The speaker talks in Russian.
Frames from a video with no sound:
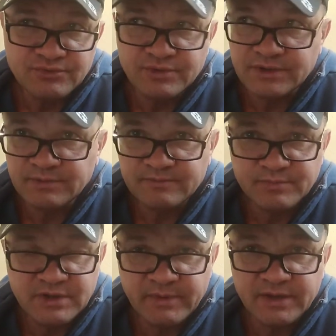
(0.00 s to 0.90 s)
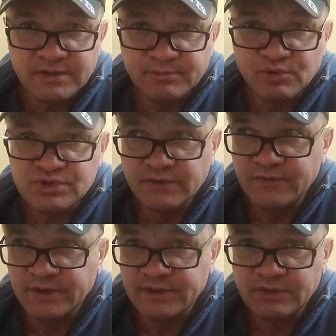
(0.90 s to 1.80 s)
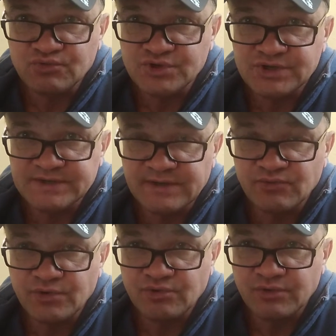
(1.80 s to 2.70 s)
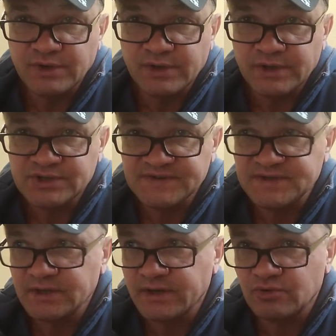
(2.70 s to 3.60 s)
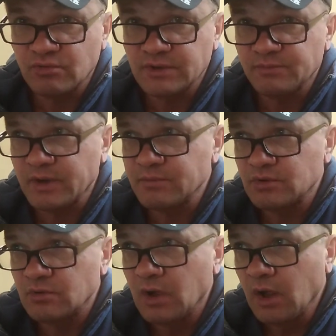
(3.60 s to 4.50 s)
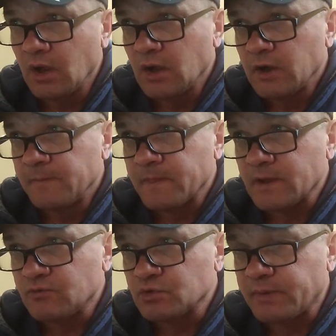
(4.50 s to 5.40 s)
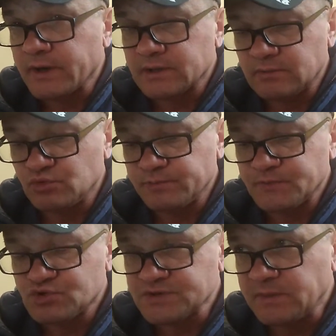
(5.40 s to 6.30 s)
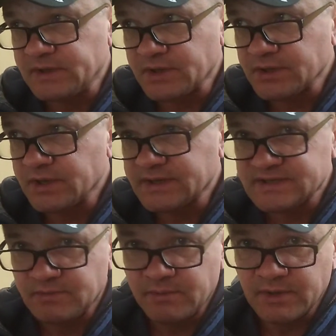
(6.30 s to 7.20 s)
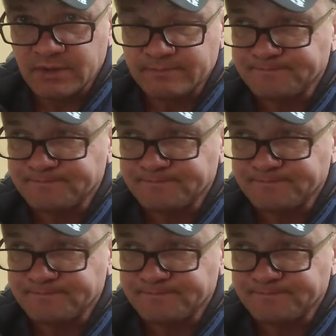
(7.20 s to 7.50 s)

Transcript: Но это, понимаете, это прошлый век. Так уже сейчас давно никто не играет. Сейчас все играют только на победу. Вот, поэтому еще смотрите, интересный момент.